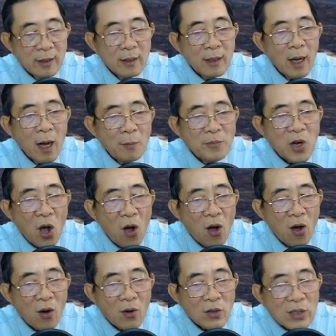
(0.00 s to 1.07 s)
Hôm
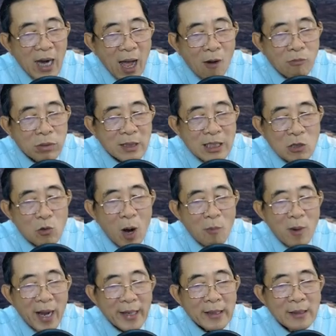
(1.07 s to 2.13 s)
đó là ông cứu ông
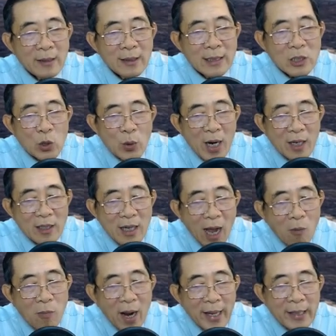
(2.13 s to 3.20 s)
ấy, cho nên
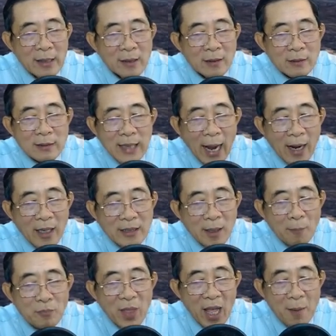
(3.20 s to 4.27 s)
ông ấy tặng cái
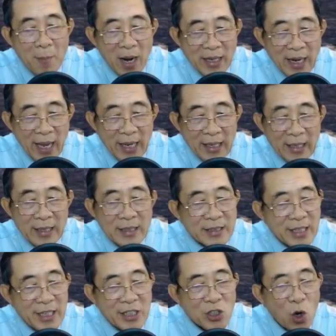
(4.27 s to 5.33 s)
tấm thẻ bài này
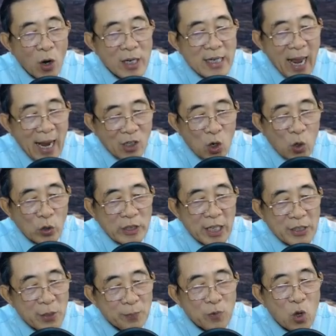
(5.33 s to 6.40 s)
chỉ nói là nó có thể
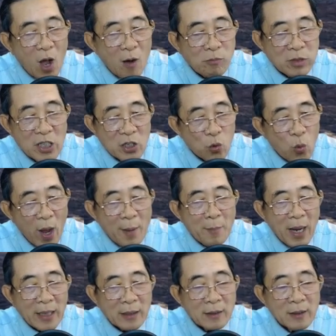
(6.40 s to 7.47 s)
giúp cho ông được khỏe
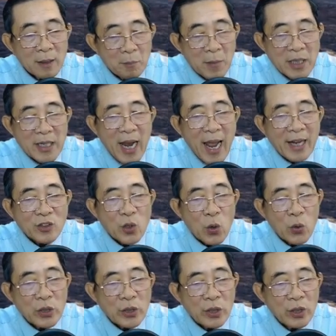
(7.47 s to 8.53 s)
mạnh, bình an thôi.